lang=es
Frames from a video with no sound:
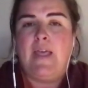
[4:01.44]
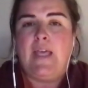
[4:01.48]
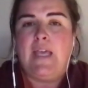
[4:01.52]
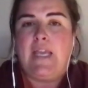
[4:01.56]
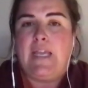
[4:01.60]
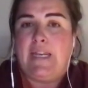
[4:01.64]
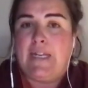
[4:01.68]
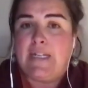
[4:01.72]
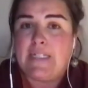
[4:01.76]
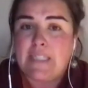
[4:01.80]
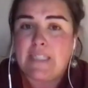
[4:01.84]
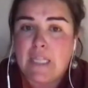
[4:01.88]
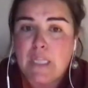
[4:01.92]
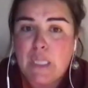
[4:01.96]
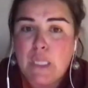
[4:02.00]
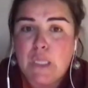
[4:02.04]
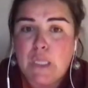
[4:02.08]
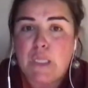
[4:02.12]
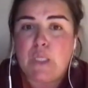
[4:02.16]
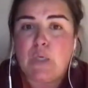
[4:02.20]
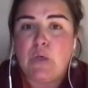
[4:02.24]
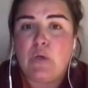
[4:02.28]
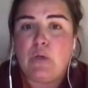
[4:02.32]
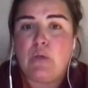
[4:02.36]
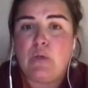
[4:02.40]
En esta
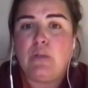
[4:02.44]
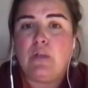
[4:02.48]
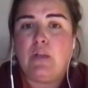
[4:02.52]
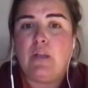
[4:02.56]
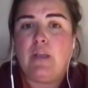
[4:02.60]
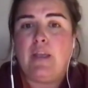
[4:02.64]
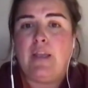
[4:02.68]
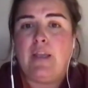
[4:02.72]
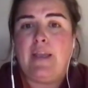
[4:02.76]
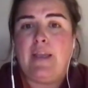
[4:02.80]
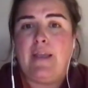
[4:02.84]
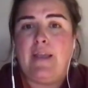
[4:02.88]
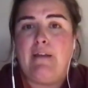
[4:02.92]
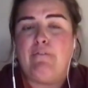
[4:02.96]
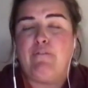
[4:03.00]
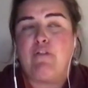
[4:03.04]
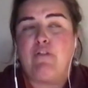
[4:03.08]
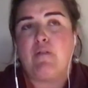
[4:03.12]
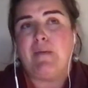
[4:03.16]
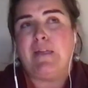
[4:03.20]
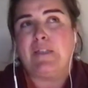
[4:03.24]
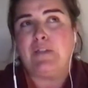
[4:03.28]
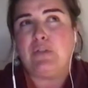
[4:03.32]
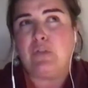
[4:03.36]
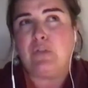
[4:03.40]
edición, eh, el
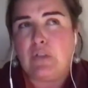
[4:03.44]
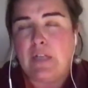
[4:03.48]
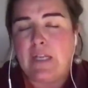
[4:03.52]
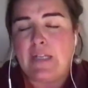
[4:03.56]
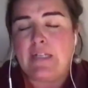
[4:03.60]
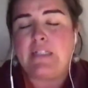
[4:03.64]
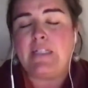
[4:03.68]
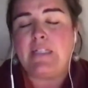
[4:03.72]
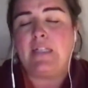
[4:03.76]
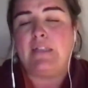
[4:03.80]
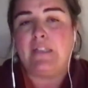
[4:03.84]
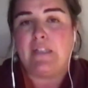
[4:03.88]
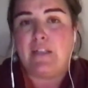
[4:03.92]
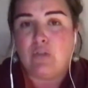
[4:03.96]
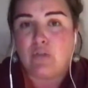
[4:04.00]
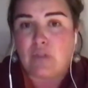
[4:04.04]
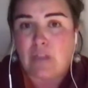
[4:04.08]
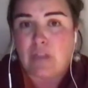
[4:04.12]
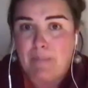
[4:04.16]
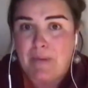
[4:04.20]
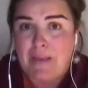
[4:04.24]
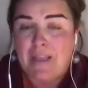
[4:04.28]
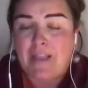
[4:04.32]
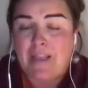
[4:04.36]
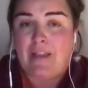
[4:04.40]
formato online se ha tenido
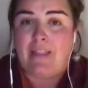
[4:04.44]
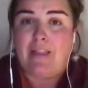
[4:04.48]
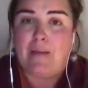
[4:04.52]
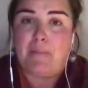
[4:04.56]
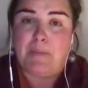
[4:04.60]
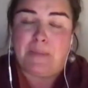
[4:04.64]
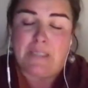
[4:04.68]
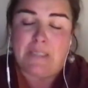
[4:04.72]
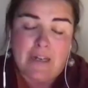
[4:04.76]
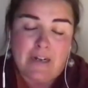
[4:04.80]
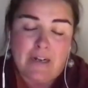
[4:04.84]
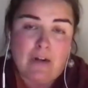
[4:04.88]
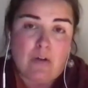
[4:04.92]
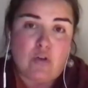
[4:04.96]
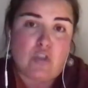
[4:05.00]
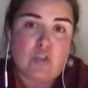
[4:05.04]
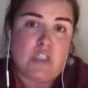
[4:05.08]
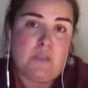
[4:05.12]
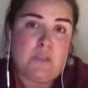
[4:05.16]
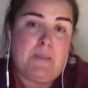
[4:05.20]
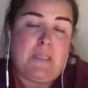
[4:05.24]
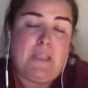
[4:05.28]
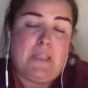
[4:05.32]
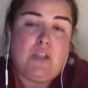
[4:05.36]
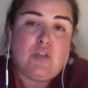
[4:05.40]
también que adaptar a los
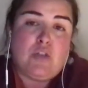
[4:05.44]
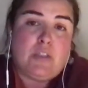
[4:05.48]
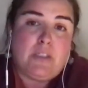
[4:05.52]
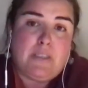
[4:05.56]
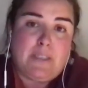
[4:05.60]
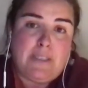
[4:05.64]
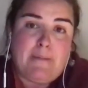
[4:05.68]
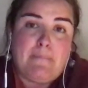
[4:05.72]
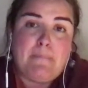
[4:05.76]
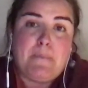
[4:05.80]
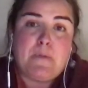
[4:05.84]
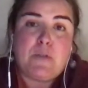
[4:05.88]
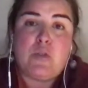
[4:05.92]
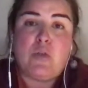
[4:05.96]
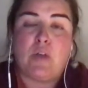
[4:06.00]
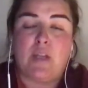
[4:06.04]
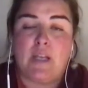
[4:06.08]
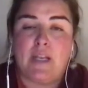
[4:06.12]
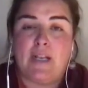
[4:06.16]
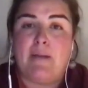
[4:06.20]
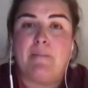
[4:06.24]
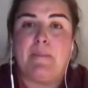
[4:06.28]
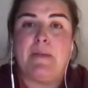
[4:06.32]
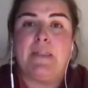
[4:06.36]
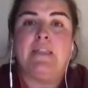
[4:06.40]
espacios y tiempos.
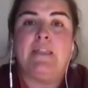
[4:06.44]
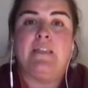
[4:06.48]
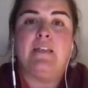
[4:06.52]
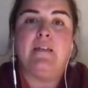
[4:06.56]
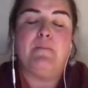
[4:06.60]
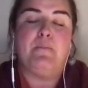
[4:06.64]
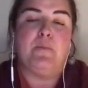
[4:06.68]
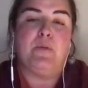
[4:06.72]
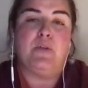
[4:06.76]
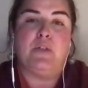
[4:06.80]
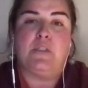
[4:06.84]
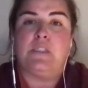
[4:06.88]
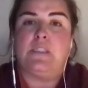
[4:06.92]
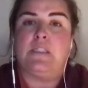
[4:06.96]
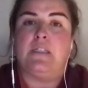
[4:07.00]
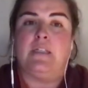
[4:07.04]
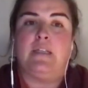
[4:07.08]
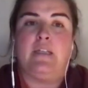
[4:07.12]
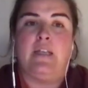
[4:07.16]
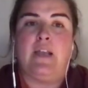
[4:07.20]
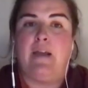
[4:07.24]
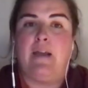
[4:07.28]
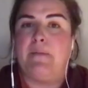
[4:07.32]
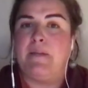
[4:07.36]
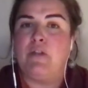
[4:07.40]
Lógicamente, pues
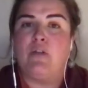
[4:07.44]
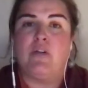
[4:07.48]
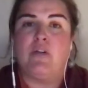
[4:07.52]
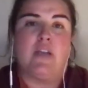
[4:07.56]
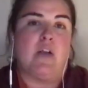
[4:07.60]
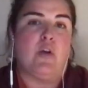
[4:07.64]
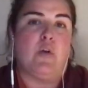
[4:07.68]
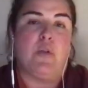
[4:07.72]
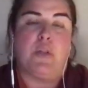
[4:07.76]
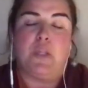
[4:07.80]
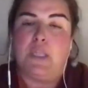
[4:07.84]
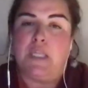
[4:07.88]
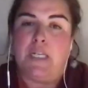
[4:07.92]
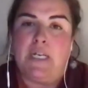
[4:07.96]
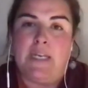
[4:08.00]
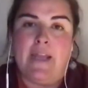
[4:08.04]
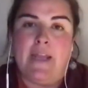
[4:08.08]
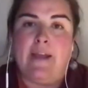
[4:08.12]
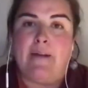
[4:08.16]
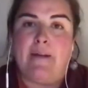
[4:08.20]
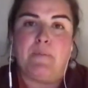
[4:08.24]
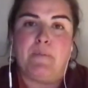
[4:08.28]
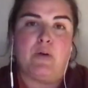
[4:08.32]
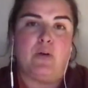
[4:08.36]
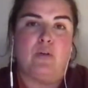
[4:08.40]
eh, ha habido que
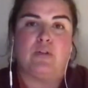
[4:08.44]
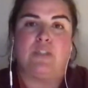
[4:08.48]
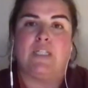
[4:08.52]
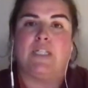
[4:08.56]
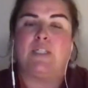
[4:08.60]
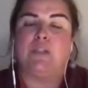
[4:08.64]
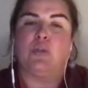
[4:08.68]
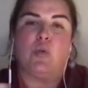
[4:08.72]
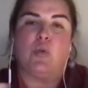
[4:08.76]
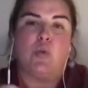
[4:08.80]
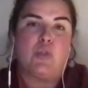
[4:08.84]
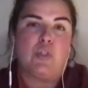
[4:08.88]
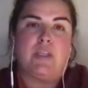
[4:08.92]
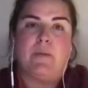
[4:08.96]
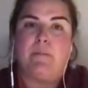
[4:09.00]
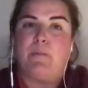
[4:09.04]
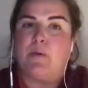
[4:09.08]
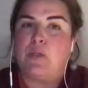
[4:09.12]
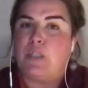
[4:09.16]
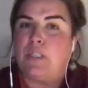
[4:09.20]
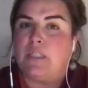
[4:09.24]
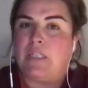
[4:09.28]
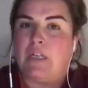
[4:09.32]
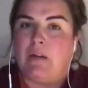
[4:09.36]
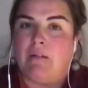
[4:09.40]
conciliar, por lo tanto, los
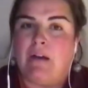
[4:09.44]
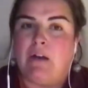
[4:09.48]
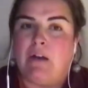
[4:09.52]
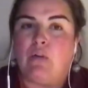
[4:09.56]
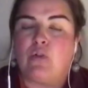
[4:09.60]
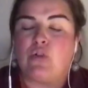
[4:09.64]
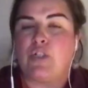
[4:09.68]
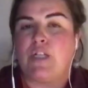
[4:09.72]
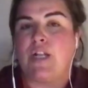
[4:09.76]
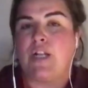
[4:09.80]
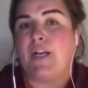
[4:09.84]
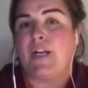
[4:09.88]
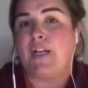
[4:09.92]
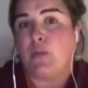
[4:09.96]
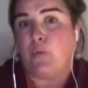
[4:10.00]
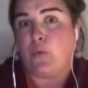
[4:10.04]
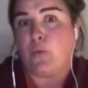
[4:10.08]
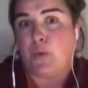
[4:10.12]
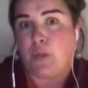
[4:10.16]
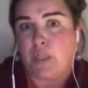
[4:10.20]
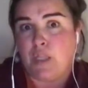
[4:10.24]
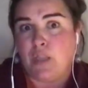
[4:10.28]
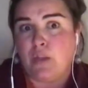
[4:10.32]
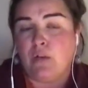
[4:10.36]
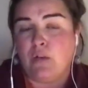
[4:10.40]
tiempos de trabajo se han
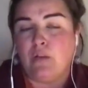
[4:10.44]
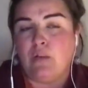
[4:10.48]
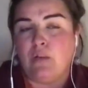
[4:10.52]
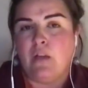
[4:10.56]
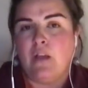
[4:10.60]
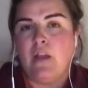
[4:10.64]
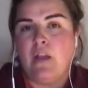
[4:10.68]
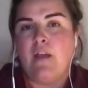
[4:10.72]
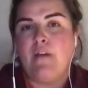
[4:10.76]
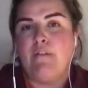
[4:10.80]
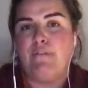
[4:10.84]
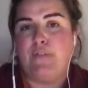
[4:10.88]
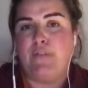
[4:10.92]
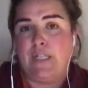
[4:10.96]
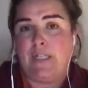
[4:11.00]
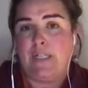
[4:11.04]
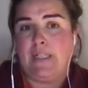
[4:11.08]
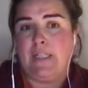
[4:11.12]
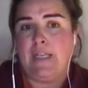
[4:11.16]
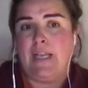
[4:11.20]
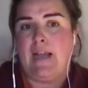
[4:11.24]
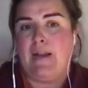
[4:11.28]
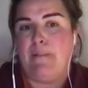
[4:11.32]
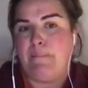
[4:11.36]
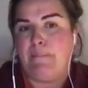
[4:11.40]
reducido
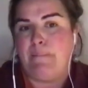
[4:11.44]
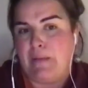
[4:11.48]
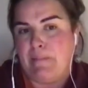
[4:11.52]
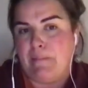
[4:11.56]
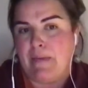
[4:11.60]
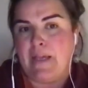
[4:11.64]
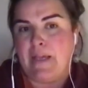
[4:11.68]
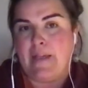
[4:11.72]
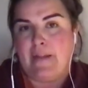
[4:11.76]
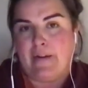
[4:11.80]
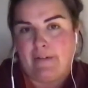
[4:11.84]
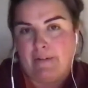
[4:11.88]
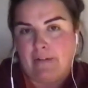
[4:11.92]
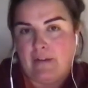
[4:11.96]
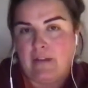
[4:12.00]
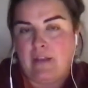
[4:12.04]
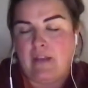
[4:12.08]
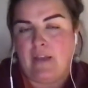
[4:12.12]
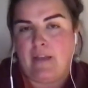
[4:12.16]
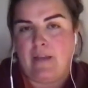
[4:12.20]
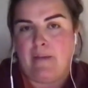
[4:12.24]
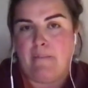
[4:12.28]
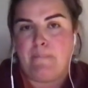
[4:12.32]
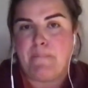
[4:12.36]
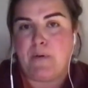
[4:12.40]
frente al primer
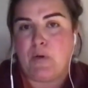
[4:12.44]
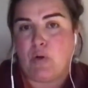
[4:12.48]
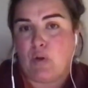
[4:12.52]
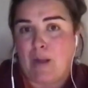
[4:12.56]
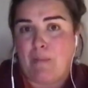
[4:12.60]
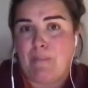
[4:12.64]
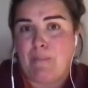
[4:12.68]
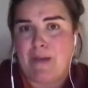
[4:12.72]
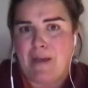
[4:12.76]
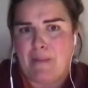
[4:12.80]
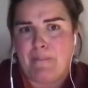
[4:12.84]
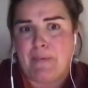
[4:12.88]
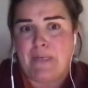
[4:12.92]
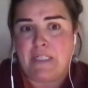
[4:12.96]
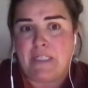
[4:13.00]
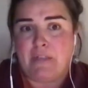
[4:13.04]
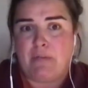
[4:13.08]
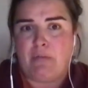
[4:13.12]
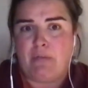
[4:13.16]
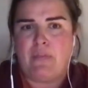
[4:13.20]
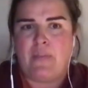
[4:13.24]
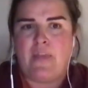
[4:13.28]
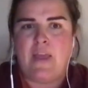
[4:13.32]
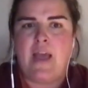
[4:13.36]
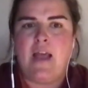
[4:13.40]
programa
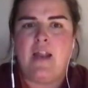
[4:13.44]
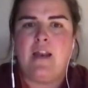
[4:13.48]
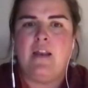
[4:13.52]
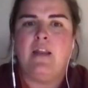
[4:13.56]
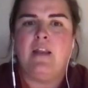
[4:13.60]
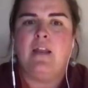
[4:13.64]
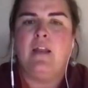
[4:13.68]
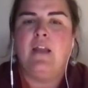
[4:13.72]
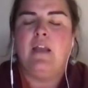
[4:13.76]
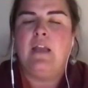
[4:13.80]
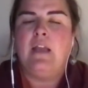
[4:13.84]
presencial.